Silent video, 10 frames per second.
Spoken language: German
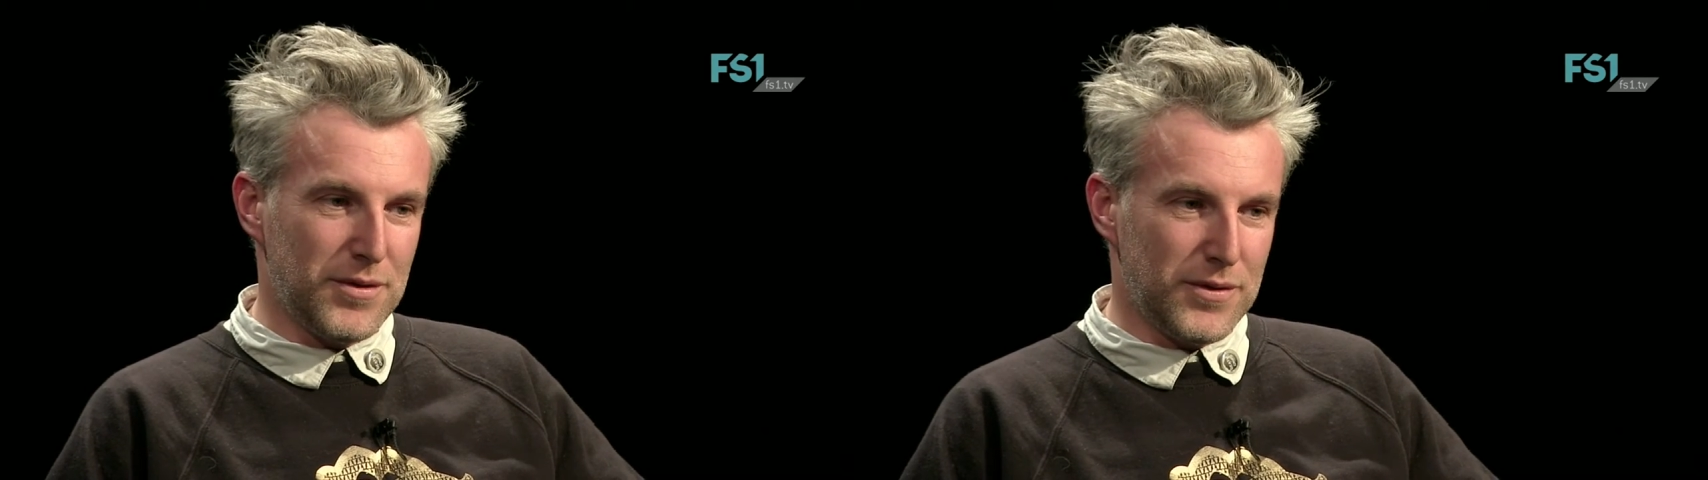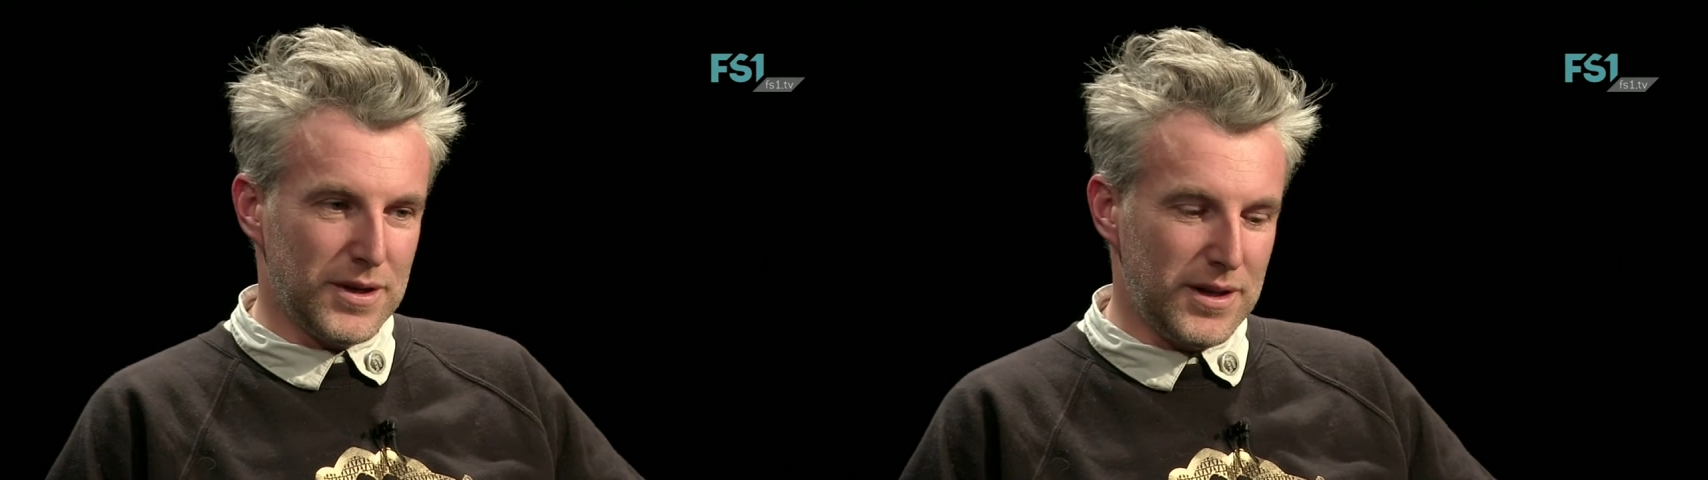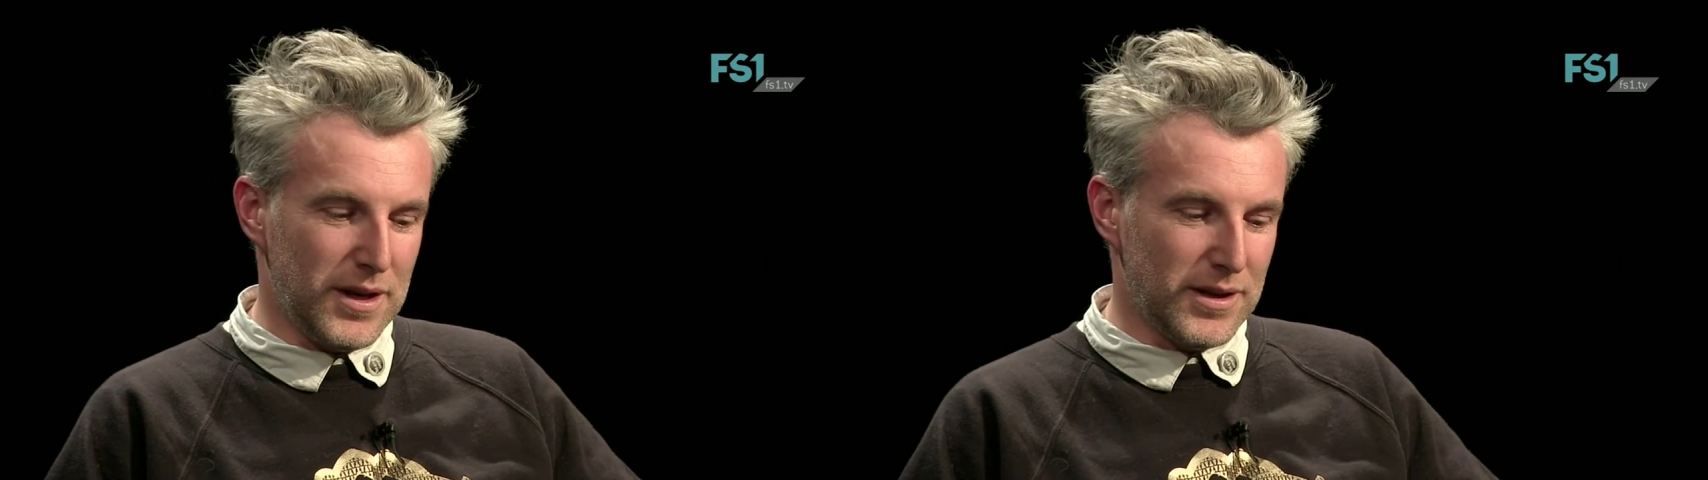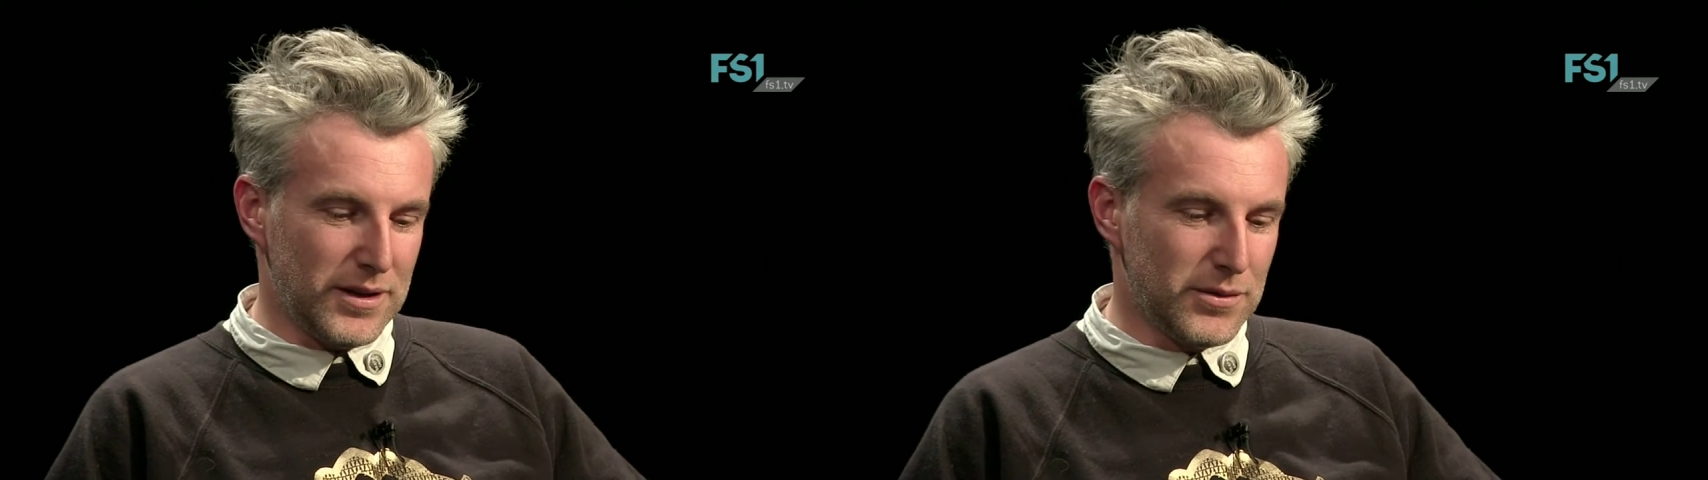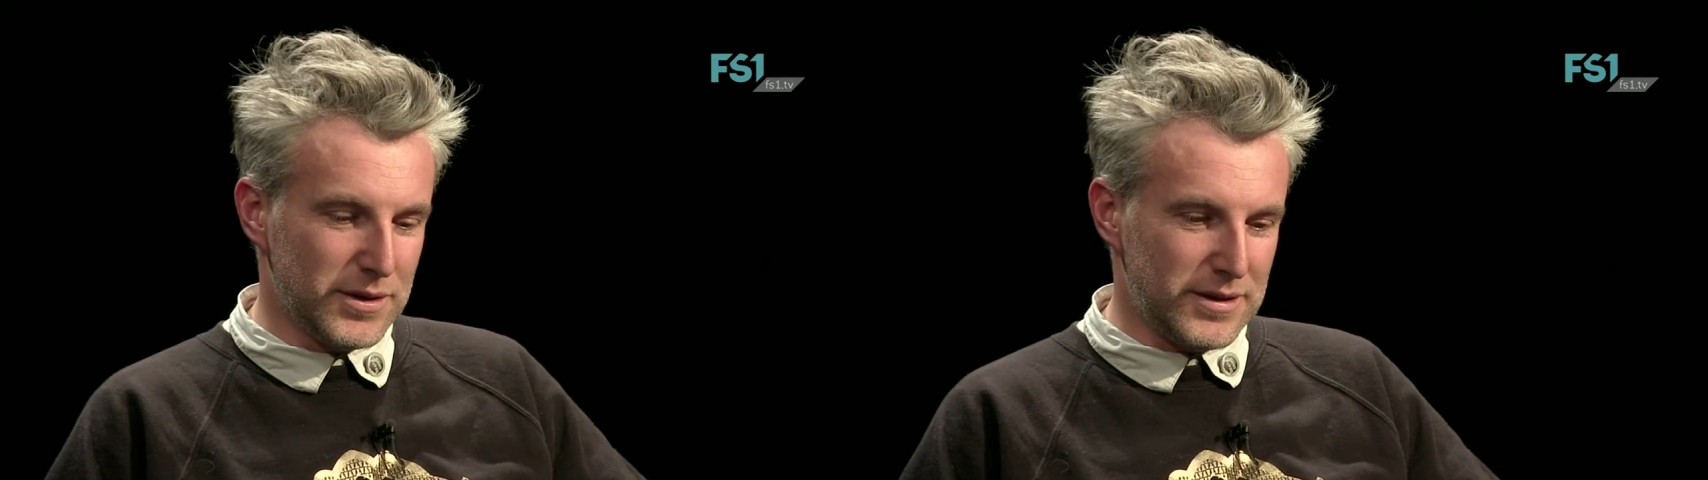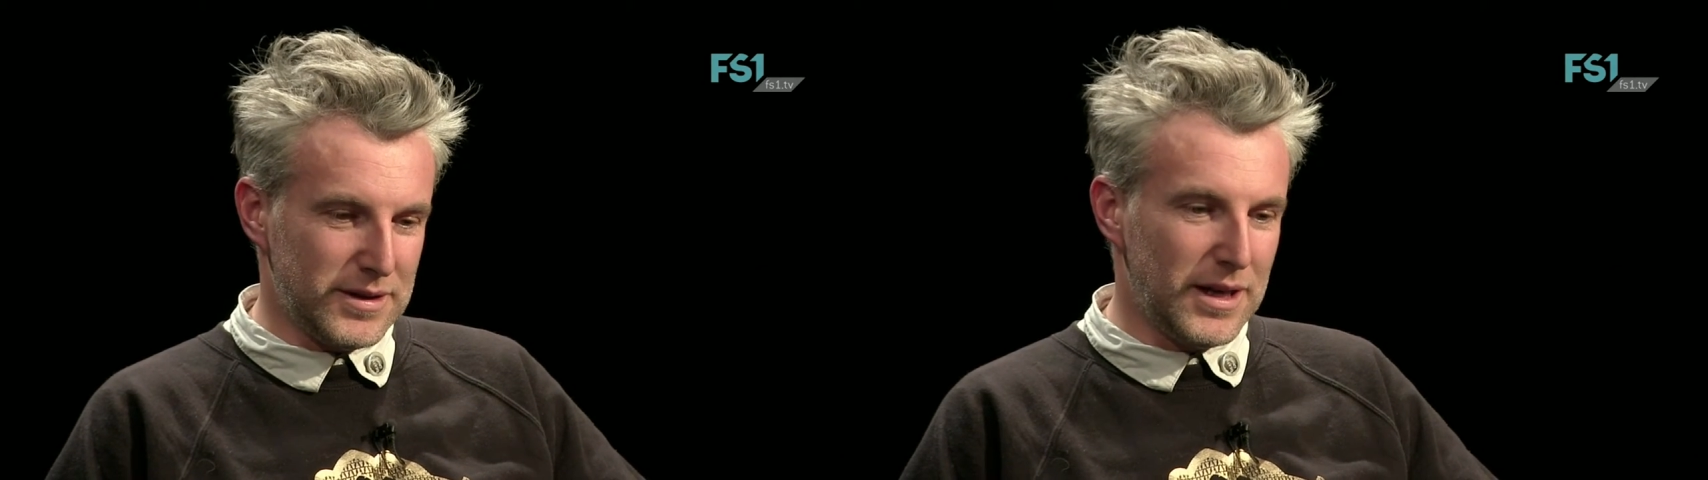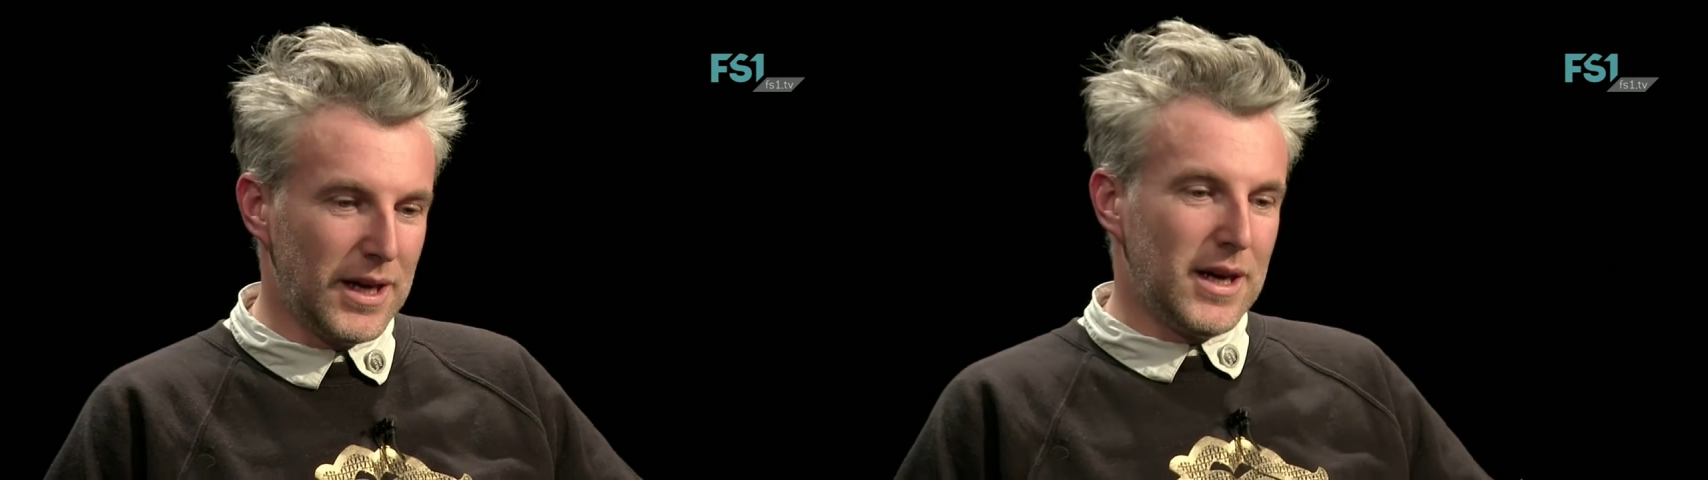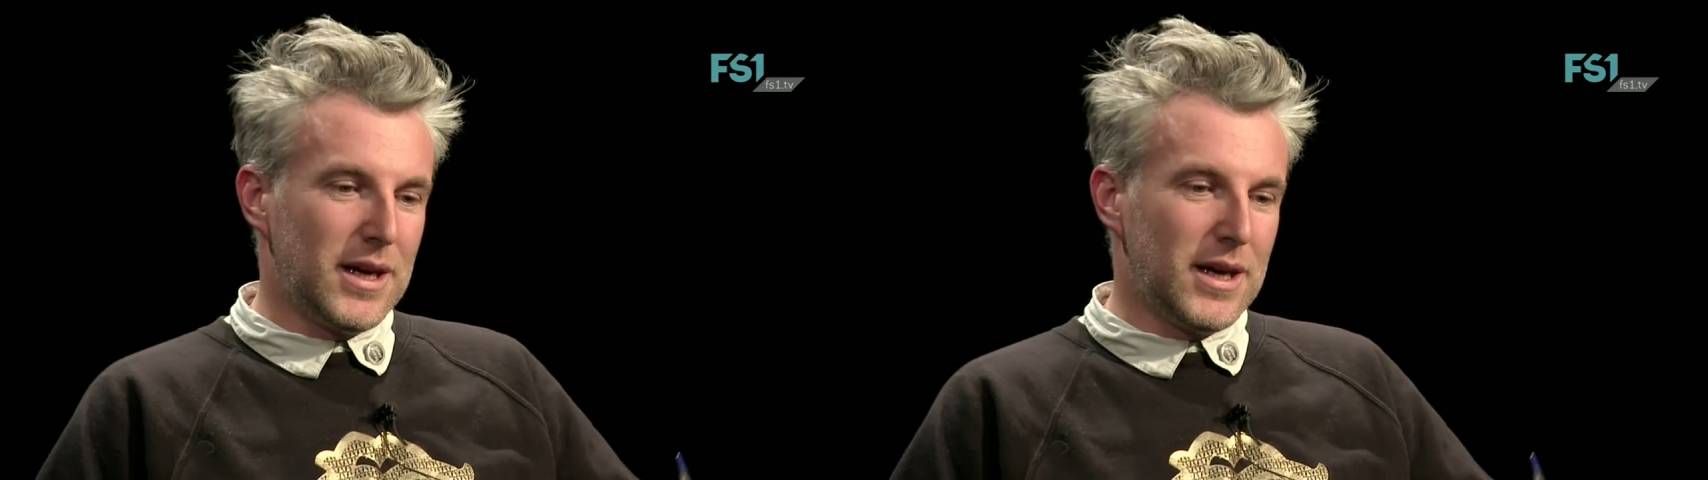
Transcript: bevor ich die Anekdote erzähle,